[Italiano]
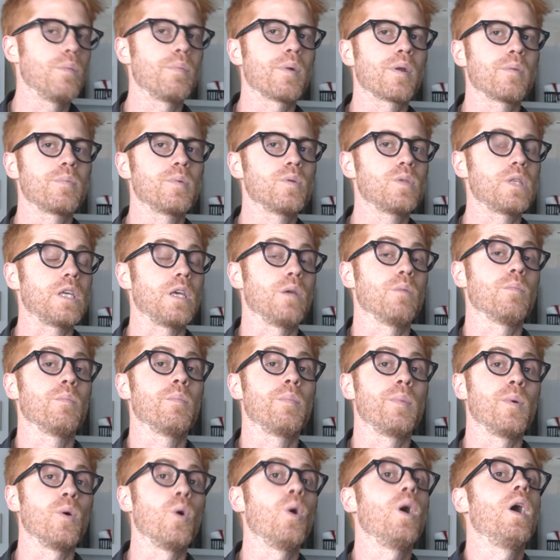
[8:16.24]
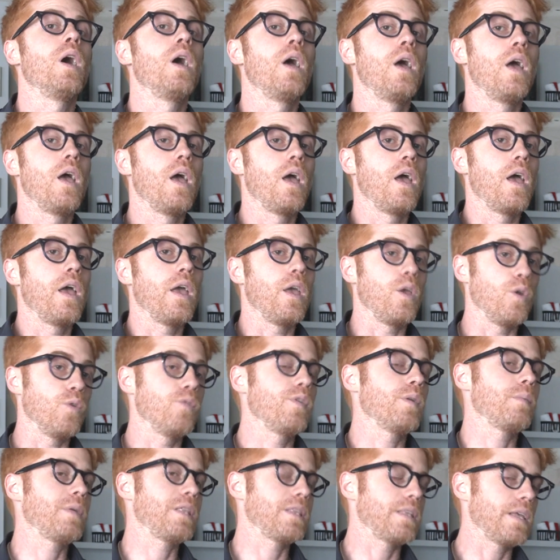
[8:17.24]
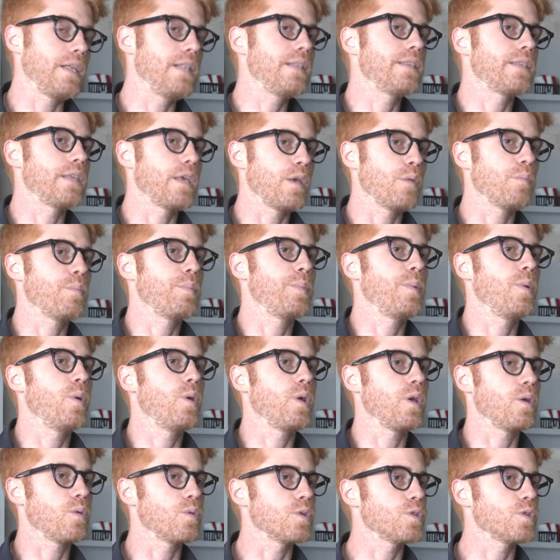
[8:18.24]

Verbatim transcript: il proprio tempo e ovviamente il tempo in